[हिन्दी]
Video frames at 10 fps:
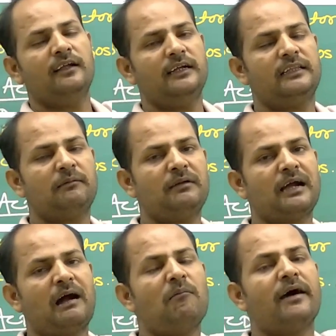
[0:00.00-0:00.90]
इधर भी
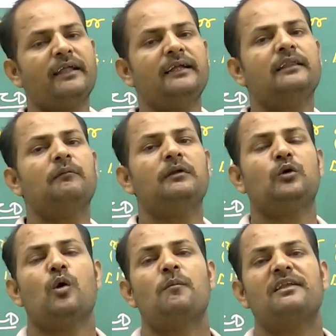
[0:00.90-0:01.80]
काम आ रहे इधर भी
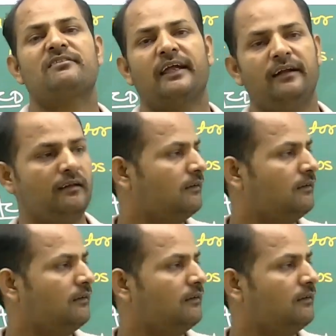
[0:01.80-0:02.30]
कॉमन साइड